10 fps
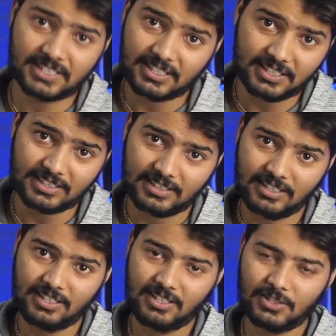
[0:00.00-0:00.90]
कर रहे हैं
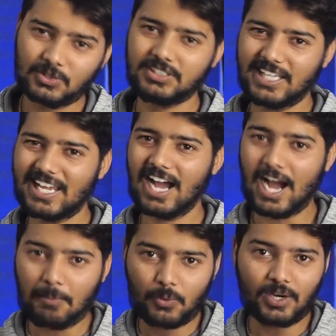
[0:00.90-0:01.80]
तो ये
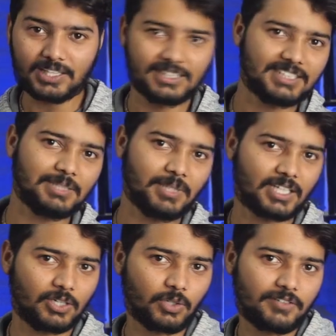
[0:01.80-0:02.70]
आपको अंदर से भी
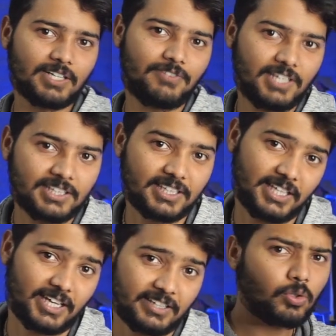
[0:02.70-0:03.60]
घिनोने वाली फीलिंग देता
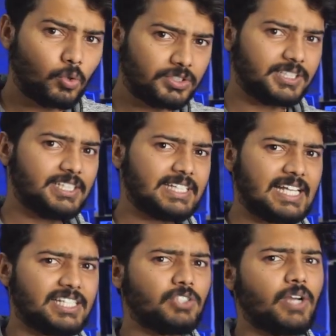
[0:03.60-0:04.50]
है तो कुछ सीन्स
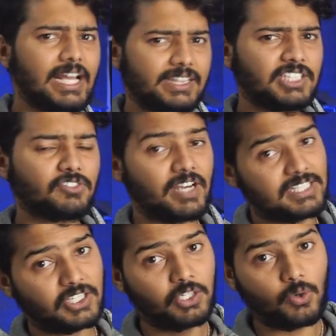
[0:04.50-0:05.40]
ऐसे जो एथिक्स
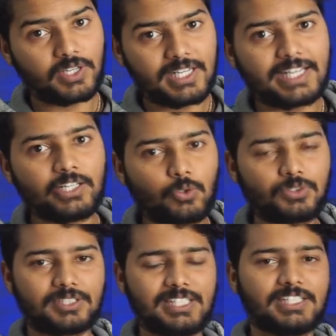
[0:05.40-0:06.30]
वाइज घिनौने हैं लेकिन कुछ
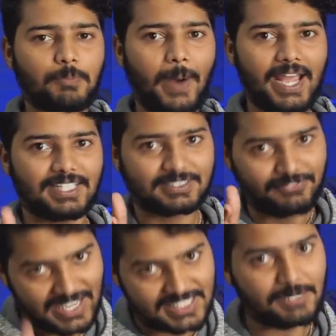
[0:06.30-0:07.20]
सीन्स भाई
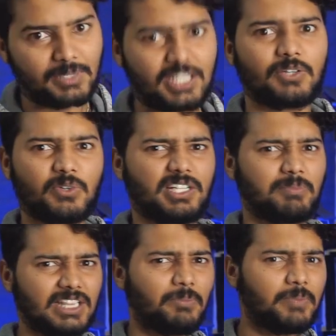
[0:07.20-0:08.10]
वैसे भी घिनौने हैं
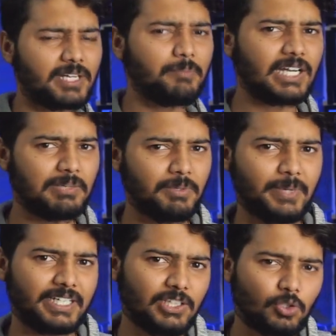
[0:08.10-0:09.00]
मतलब मेरे बगल में
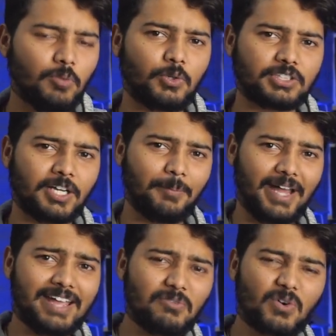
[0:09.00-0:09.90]
बैठी दो
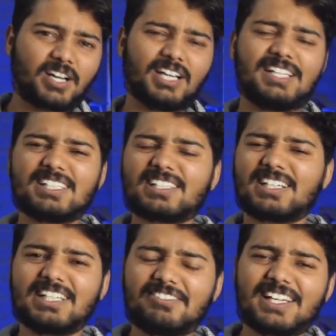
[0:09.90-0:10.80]
मोहतरमाएं वो गले से
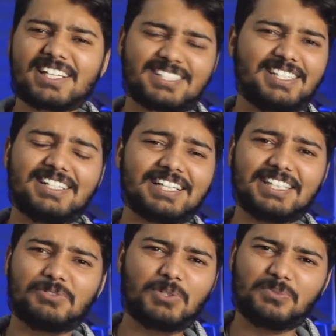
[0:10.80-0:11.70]
कटने वाला एक सीन आता
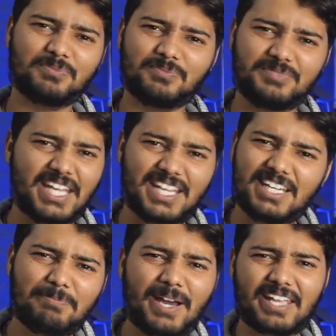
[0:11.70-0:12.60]
है वो देख ही
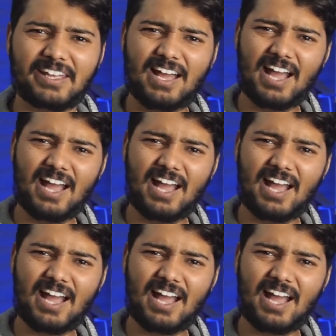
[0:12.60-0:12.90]
नहीं पाई